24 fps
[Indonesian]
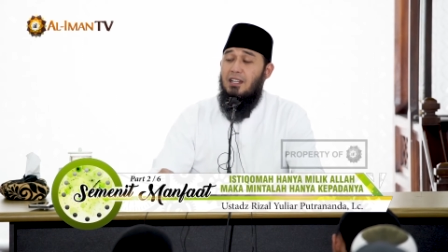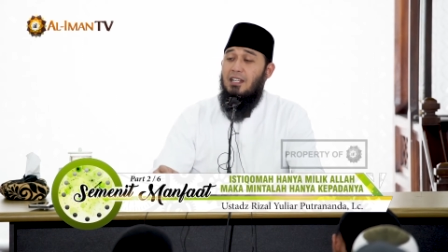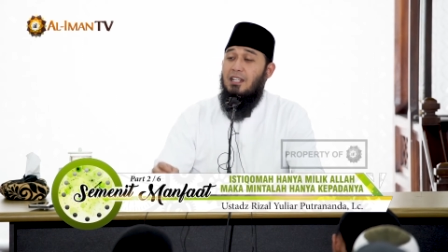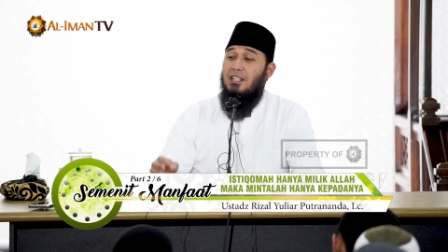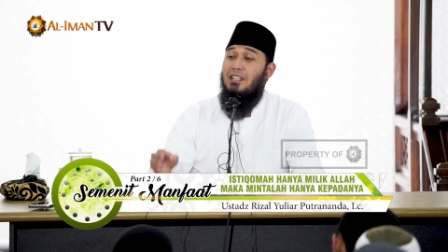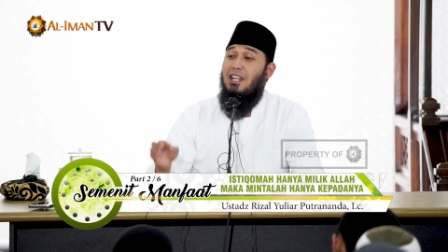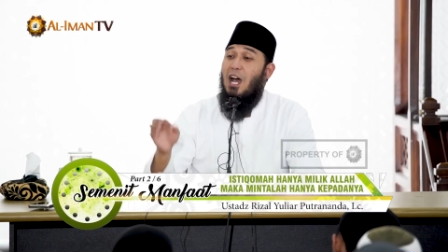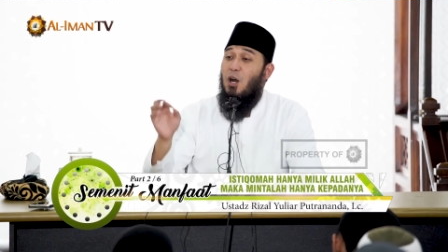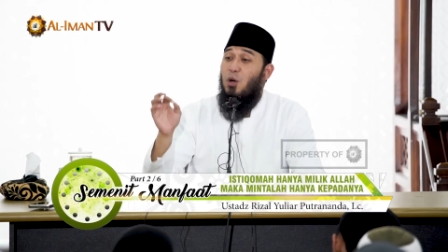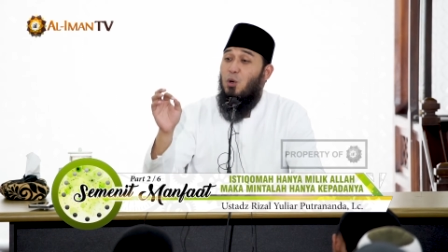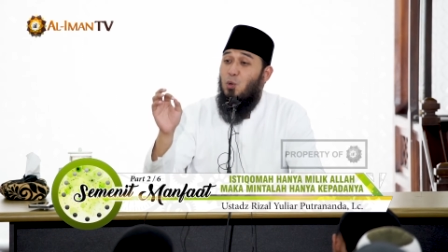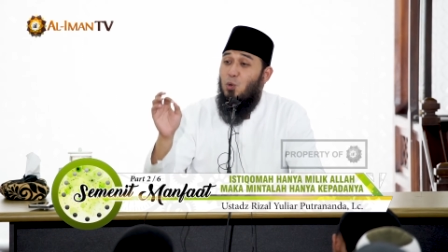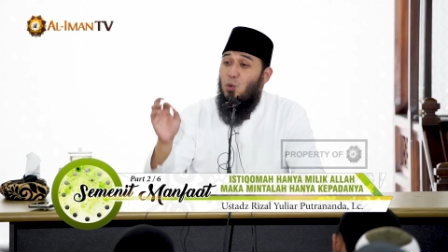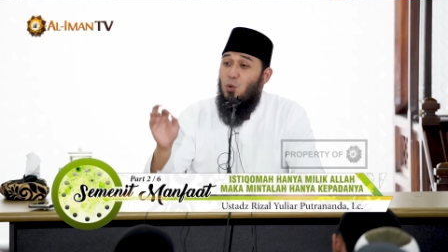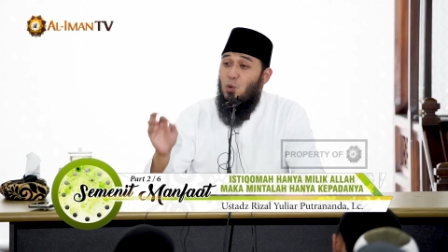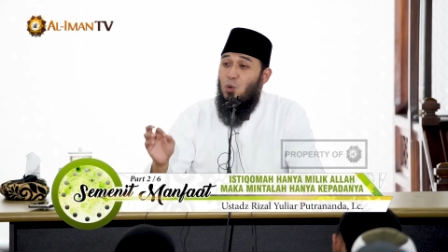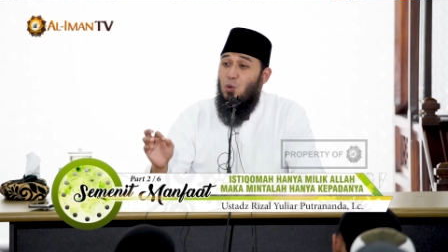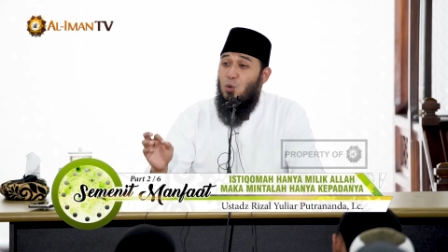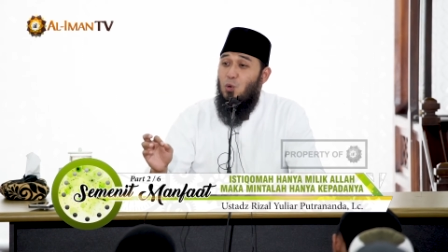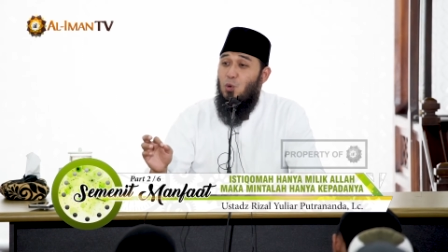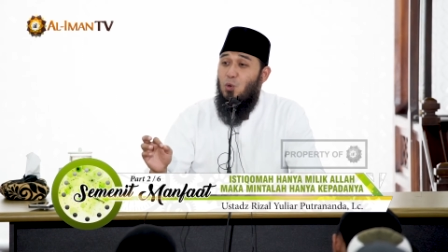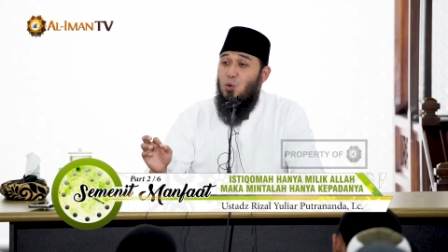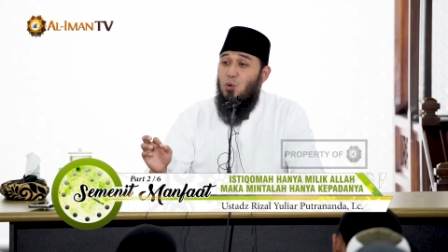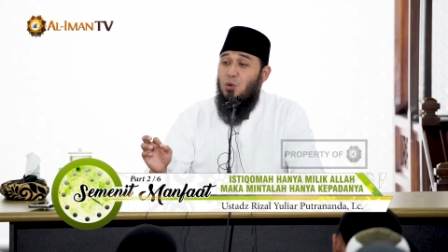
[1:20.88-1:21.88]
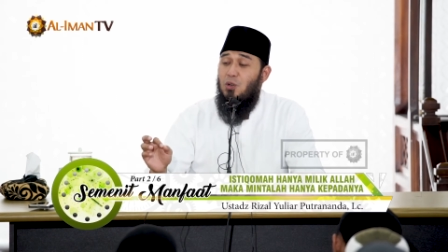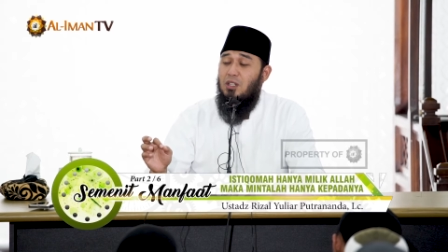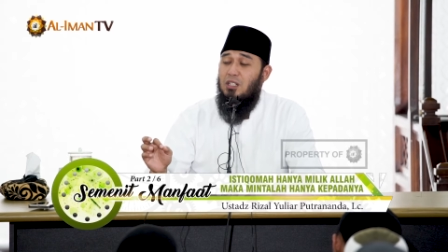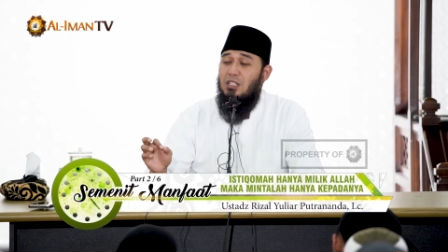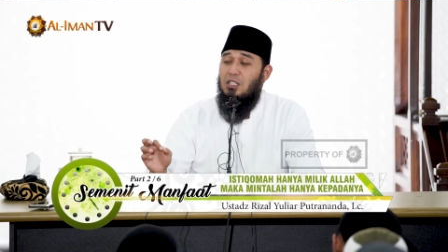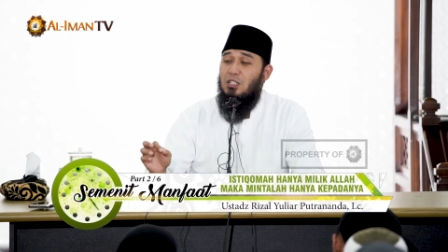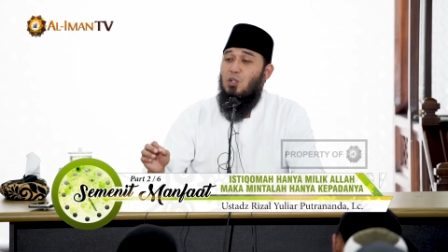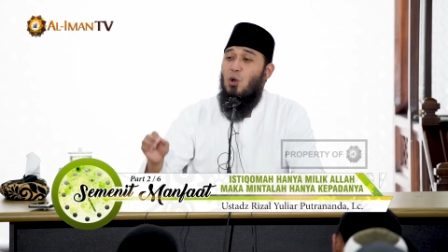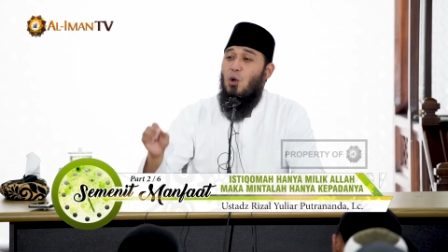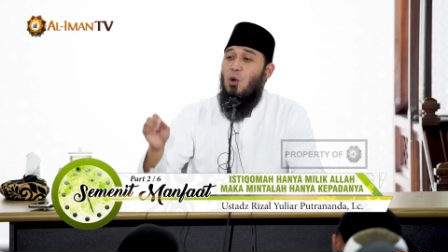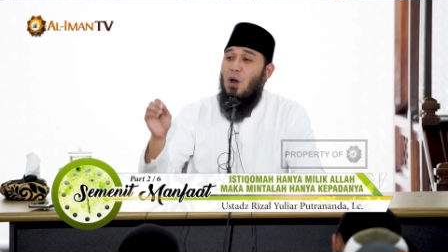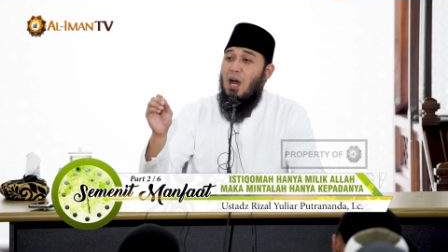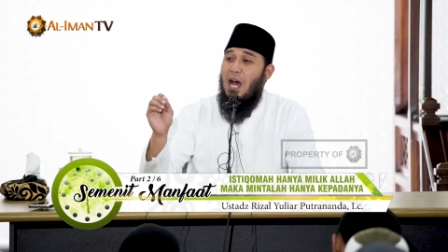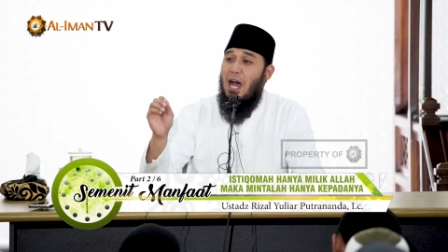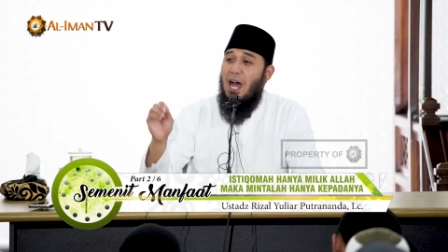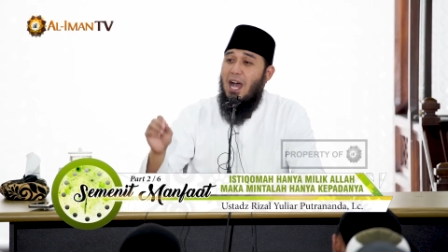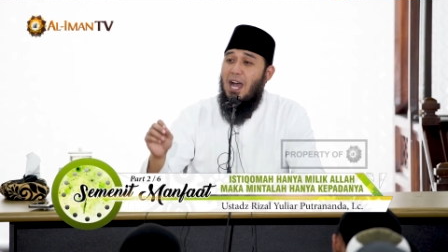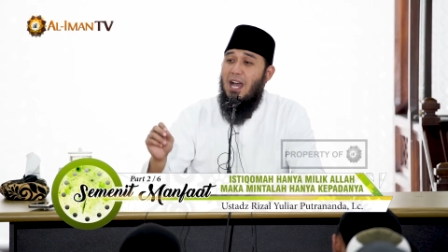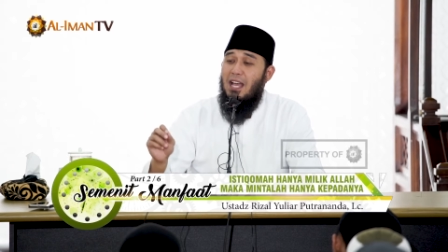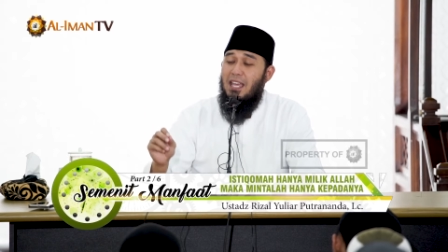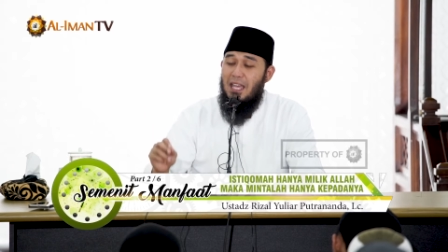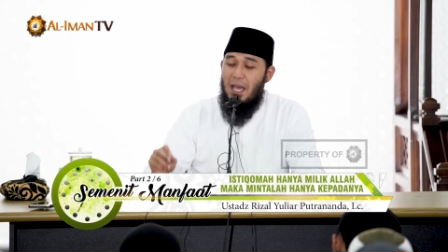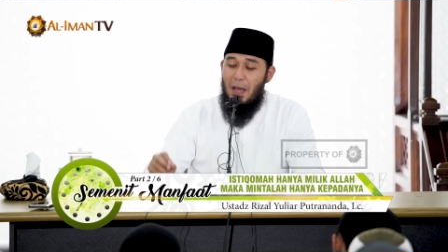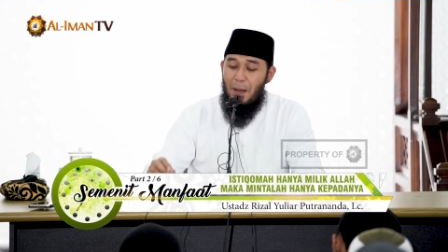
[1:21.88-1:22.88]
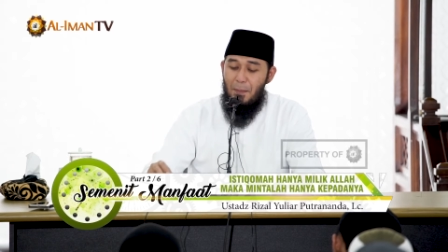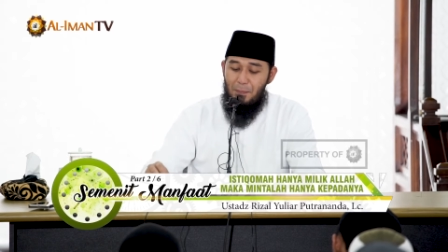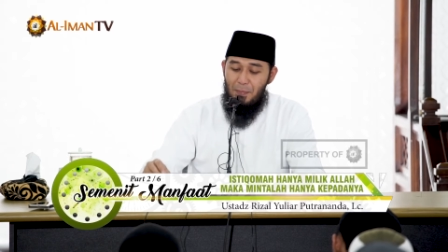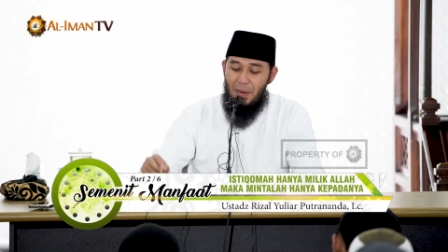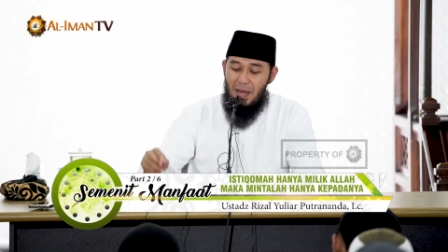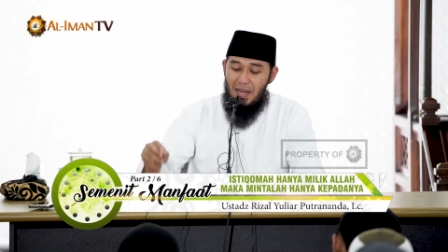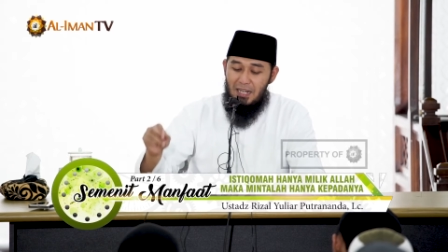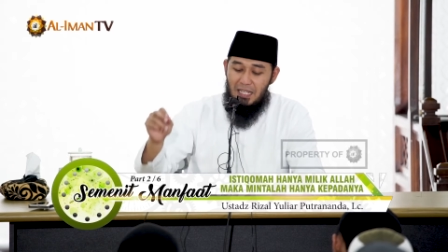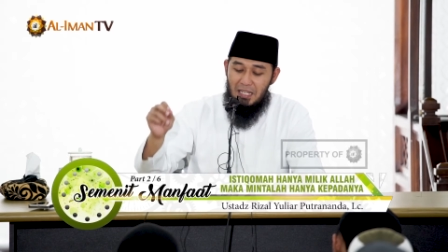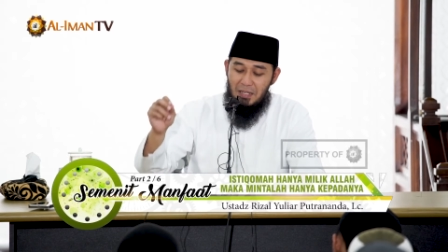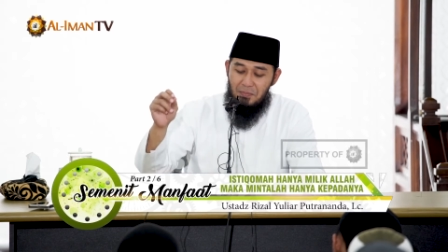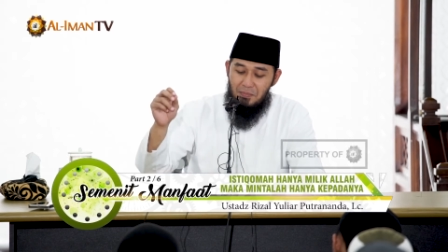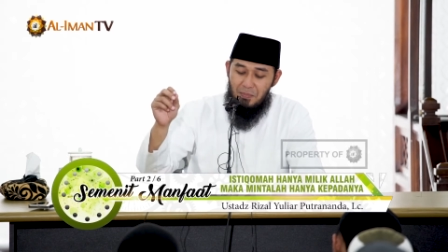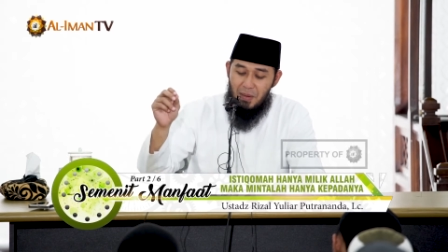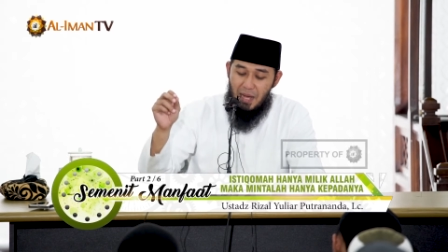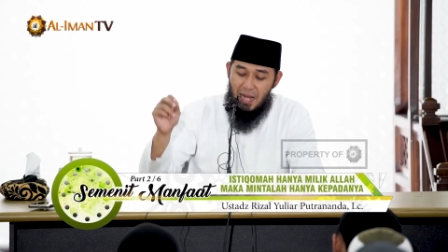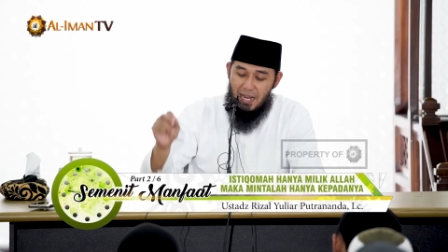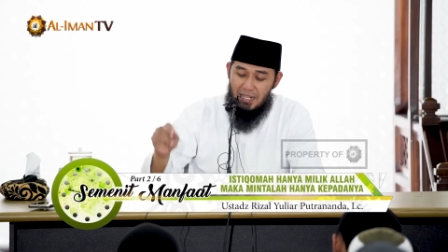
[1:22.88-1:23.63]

dahulu doa yang paling